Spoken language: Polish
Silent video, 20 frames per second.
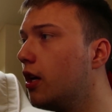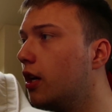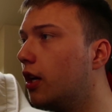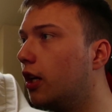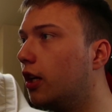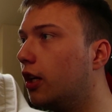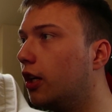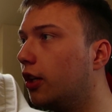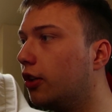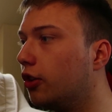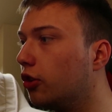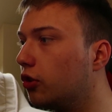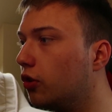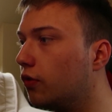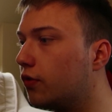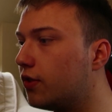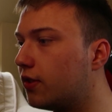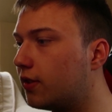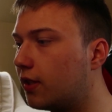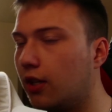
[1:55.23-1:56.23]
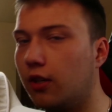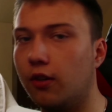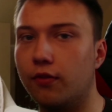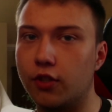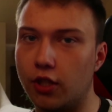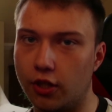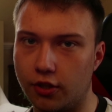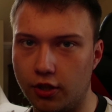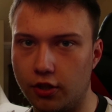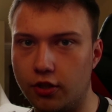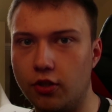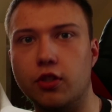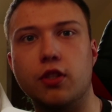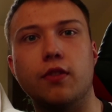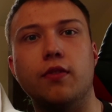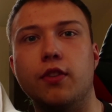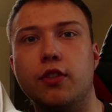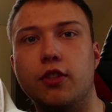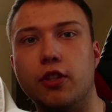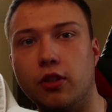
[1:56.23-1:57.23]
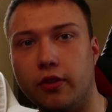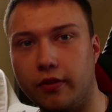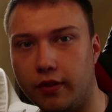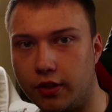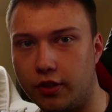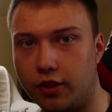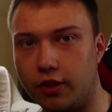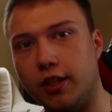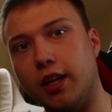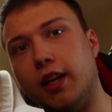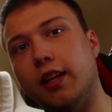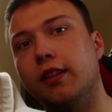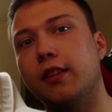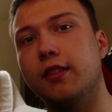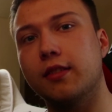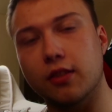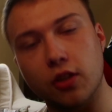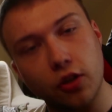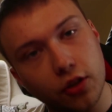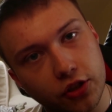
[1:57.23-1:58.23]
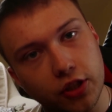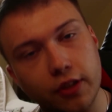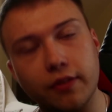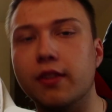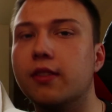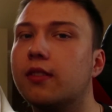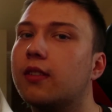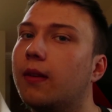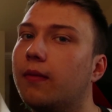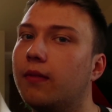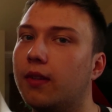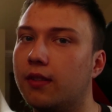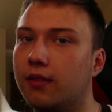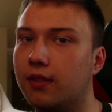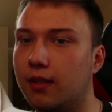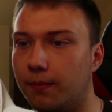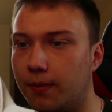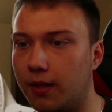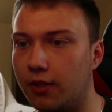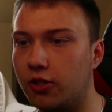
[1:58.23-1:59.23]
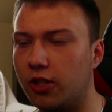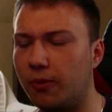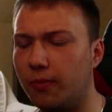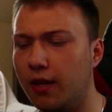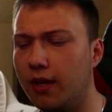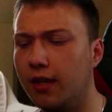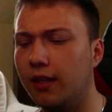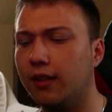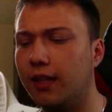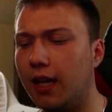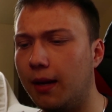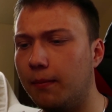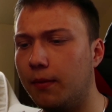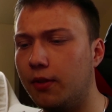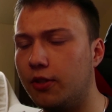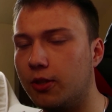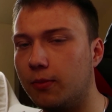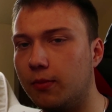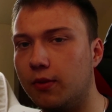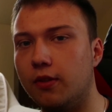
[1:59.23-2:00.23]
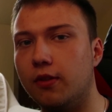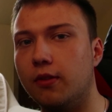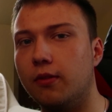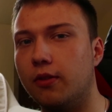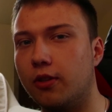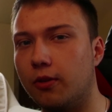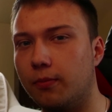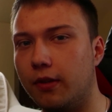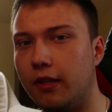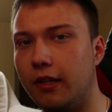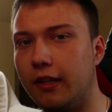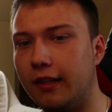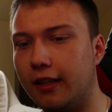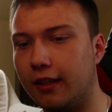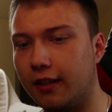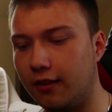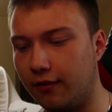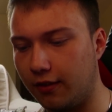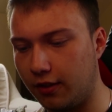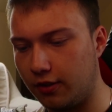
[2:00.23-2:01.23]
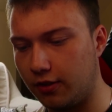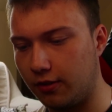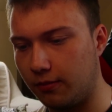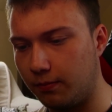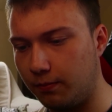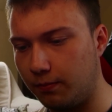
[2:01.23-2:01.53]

e, no to wszystkiego wcześniej się oczywiście dowiecie na Discordzie, więc tam Was zapraszam, tam będziemy robili takie, wiecie,